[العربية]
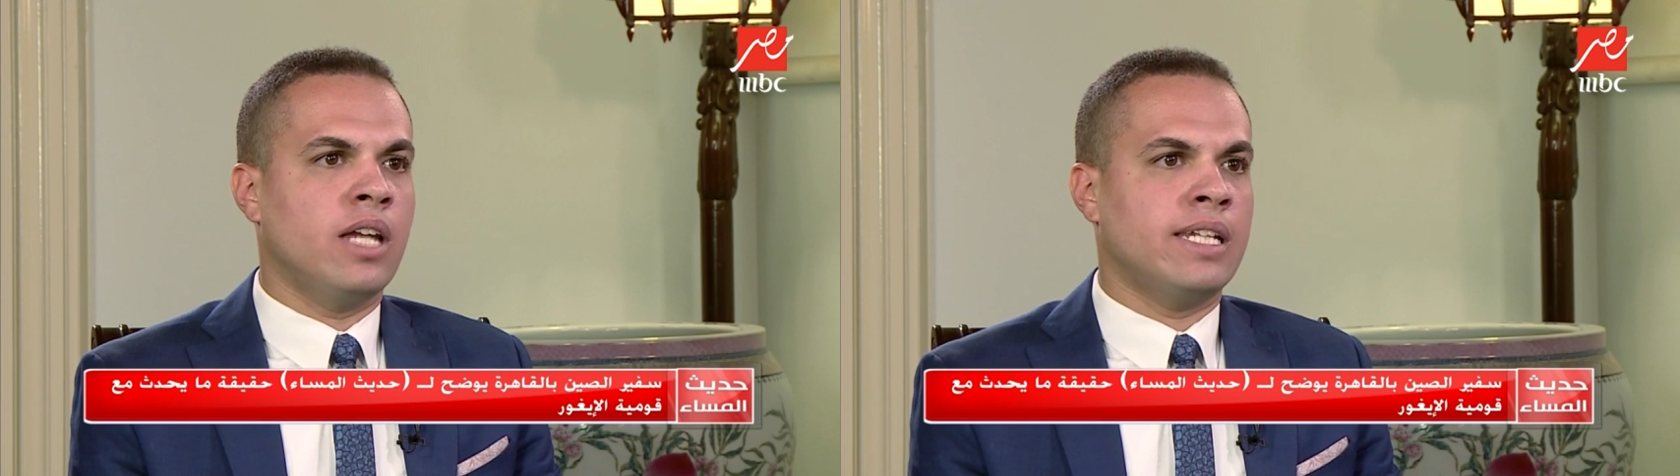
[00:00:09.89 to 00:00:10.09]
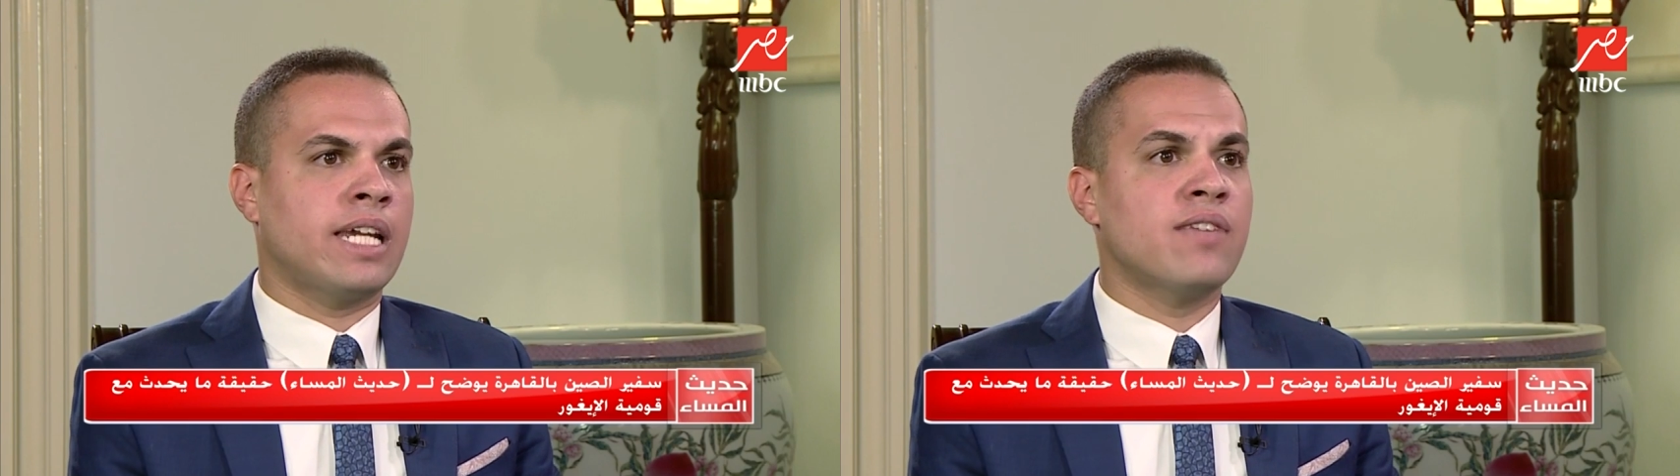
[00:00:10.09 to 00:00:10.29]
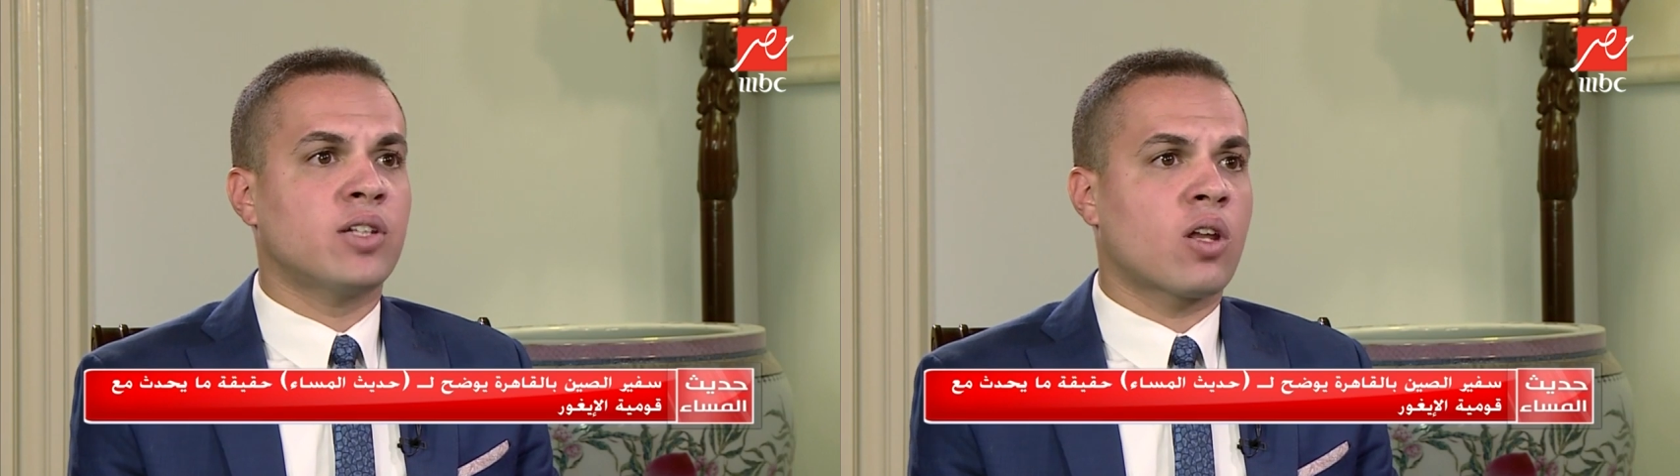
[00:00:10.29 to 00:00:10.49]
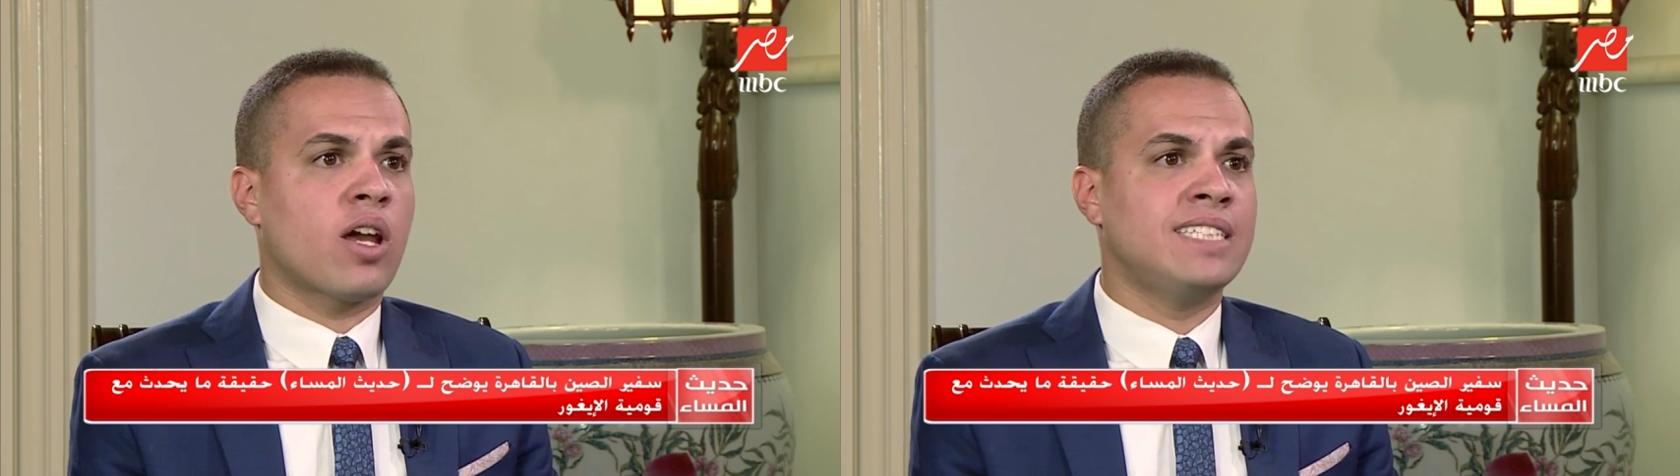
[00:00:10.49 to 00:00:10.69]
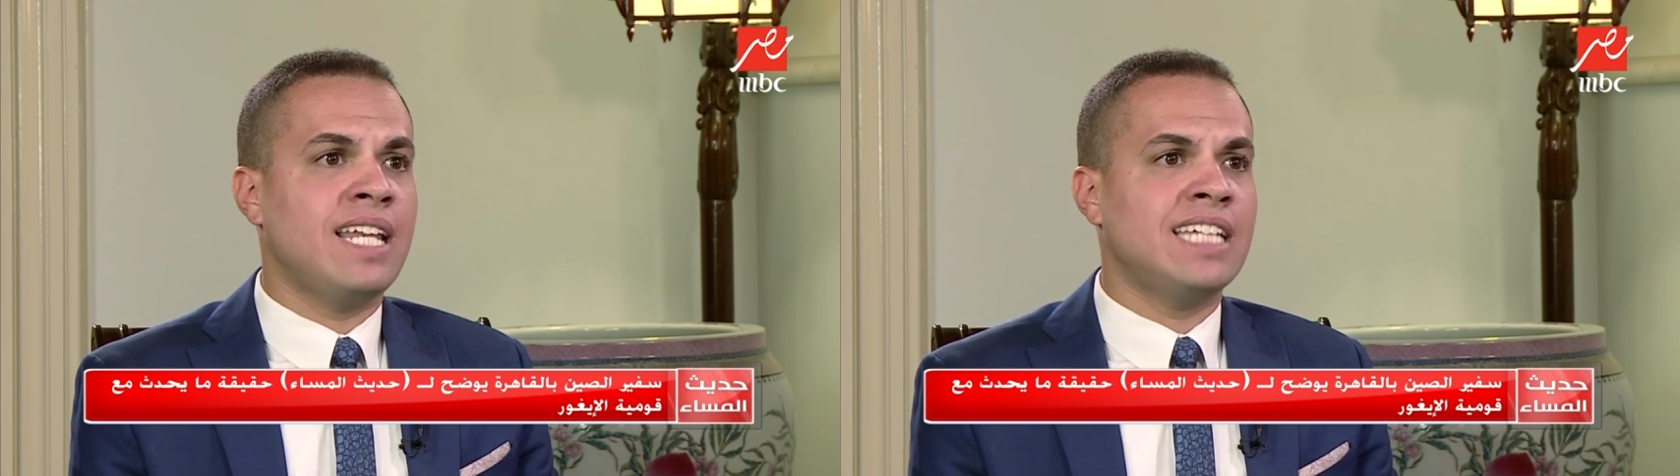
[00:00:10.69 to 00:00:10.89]
يعني كيف ترى
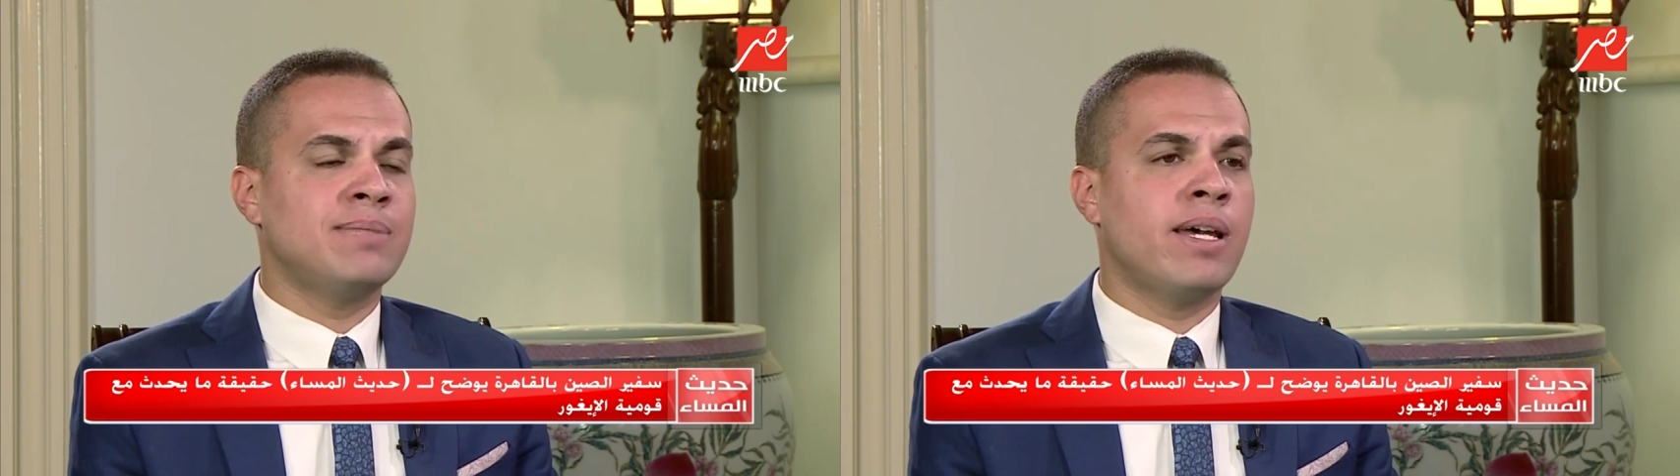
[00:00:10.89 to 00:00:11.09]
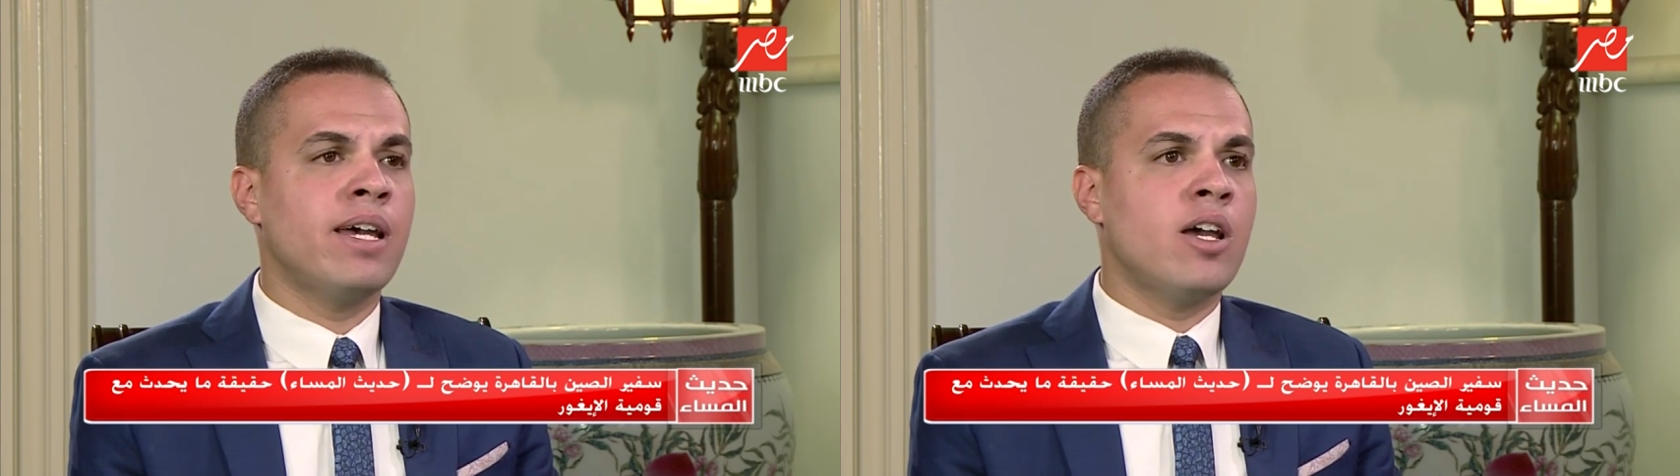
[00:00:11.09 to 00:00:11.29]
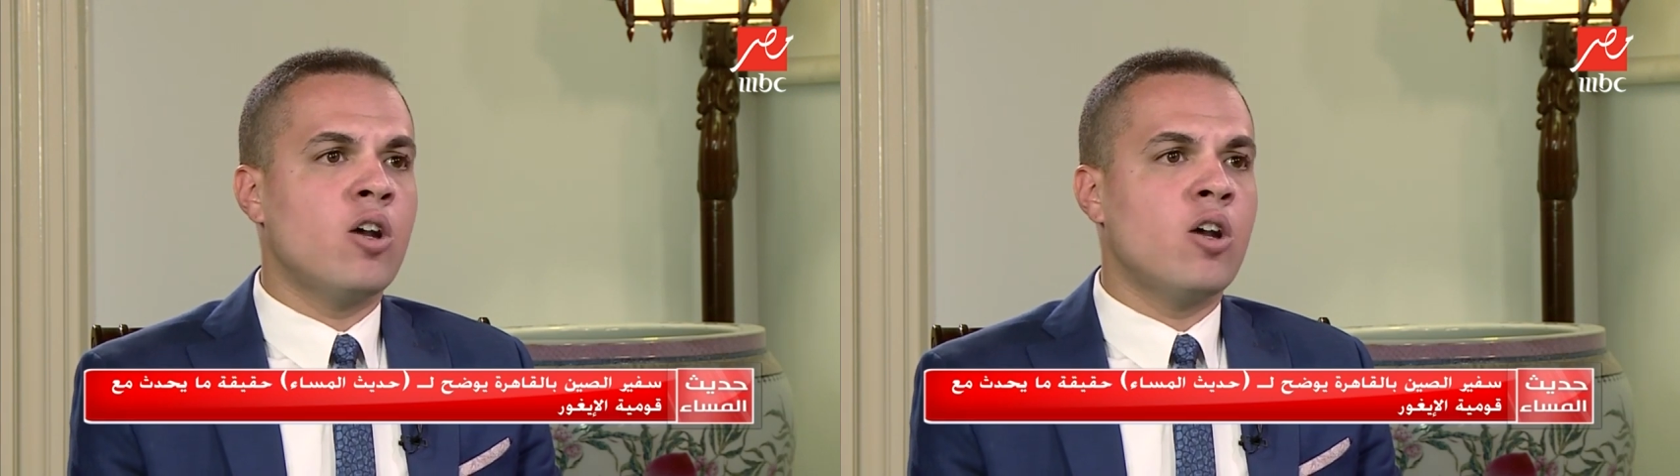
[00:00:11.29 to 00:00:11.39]
هذه الأزمة